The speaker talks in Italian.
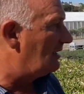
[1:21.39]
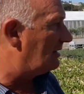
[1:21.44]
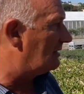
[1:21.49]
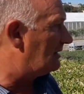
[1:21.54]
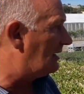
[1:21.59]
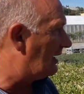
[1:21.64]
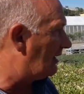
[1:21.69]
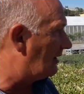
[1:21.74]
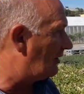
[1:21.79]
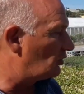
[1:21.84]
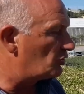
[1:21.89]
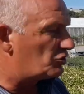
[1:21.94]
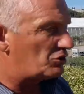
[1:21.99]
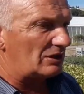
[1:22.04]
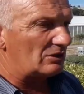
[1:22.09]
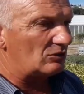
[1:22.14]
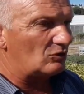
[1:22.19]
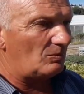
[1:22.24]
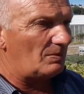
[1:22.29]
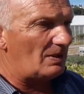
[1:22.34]
dall'oggi
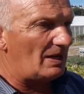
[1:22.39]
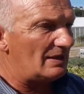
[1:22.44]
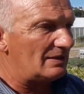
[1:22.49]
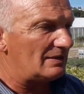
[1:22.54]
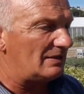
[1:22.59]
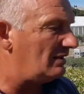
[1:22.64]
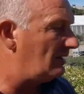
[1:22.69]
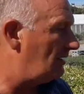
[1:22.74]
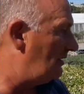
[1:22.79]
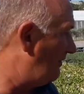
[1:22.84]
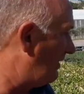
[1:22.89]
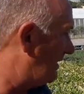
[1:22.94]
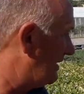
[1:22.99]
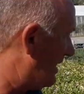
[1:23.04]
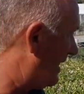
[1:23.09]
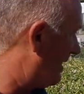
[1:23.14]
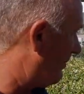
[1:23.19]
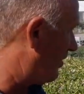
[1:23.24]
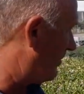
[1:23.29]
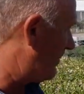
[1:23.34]
al domani e
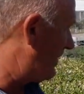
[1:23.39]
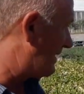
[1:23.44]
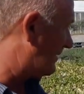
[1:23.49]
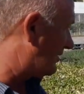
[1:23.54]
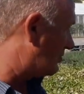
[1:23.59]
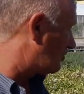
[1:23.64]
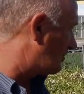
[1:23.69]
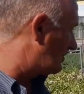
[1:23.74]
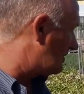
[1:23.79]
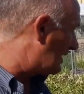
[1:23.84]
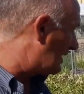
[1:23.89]
vediamo emergere